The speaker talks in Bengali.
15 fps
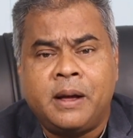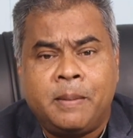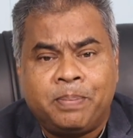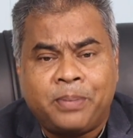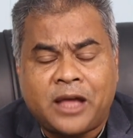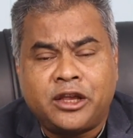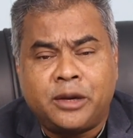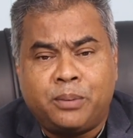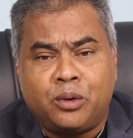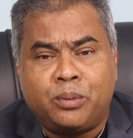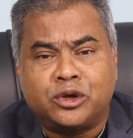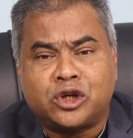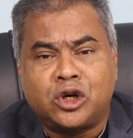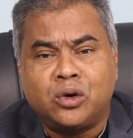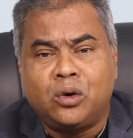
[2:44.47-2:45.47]
তাদের
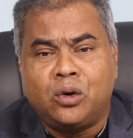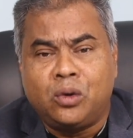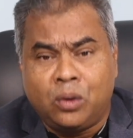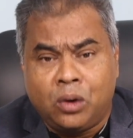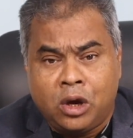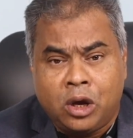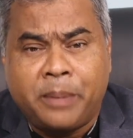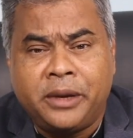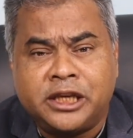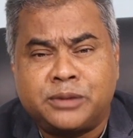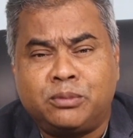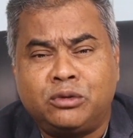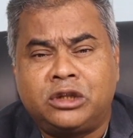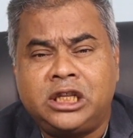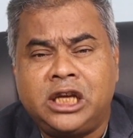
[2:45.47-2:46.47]
প্রমোশনগুলো তবে
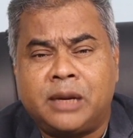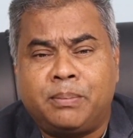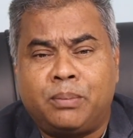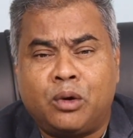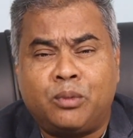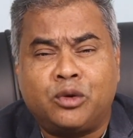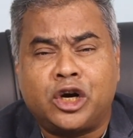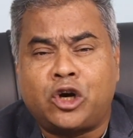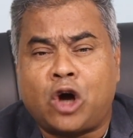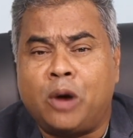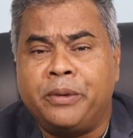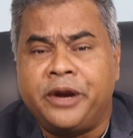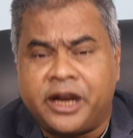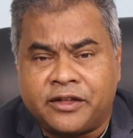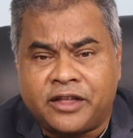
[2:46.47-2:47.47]
স্মুথলি আর প্রমোটেড
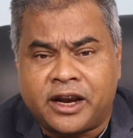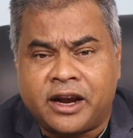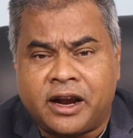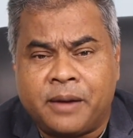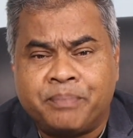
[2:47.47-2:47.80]
হবেন না তারা